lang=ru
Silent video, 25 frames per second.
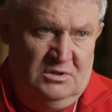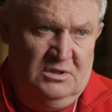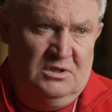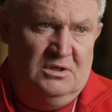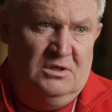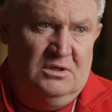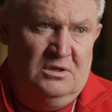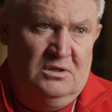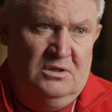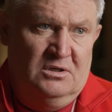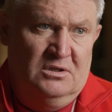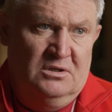
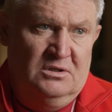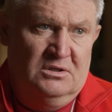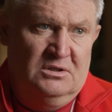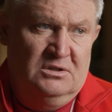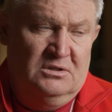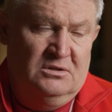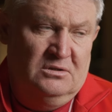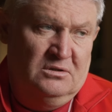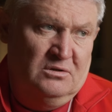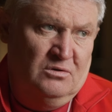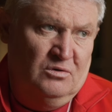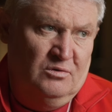да,
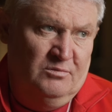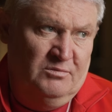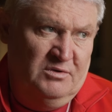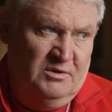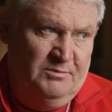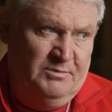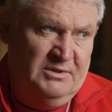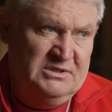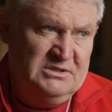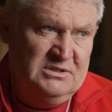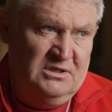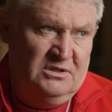он
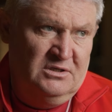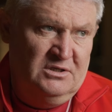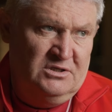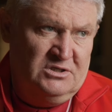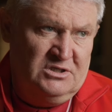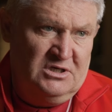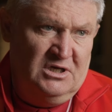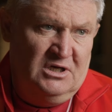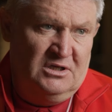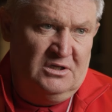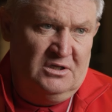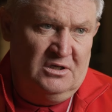был
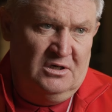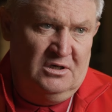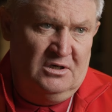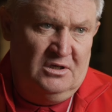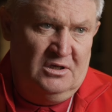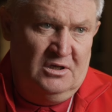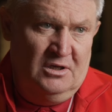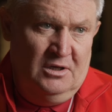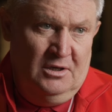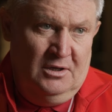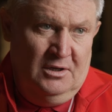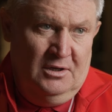
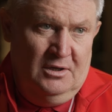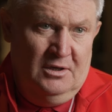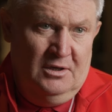посодержательный.